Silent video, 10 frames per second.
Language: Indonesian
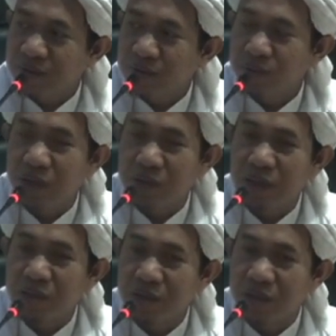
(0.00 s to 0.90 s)

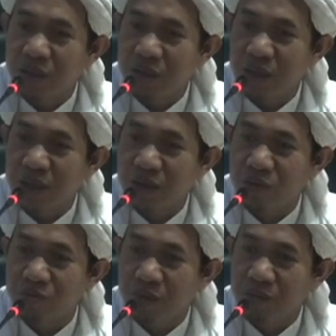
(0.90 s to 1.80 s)
biasa sedekah
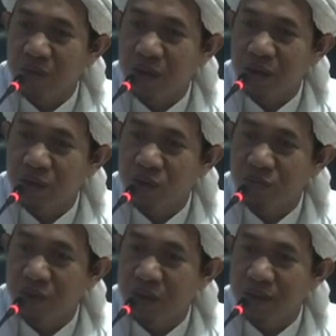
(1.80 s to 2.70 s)
umpama hari
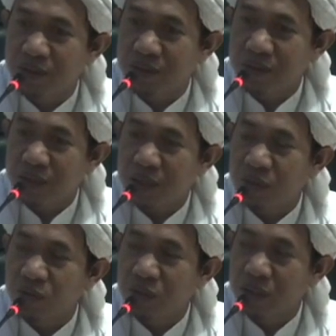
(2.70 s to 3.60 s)
Jumat
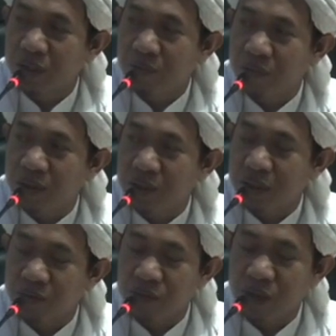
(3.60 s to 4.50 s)
atau setiap hari
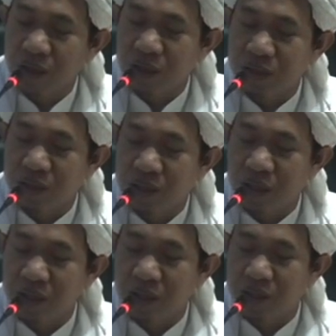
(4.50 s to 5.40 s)
kemudian nggak
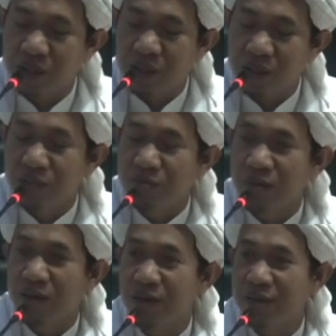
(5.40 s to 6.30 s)
sedekah dia sedih
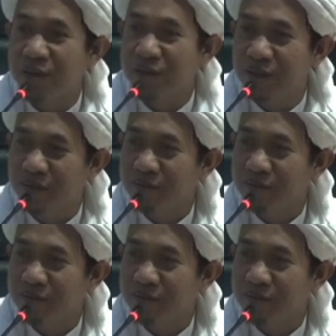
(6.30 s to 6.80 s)
bahagia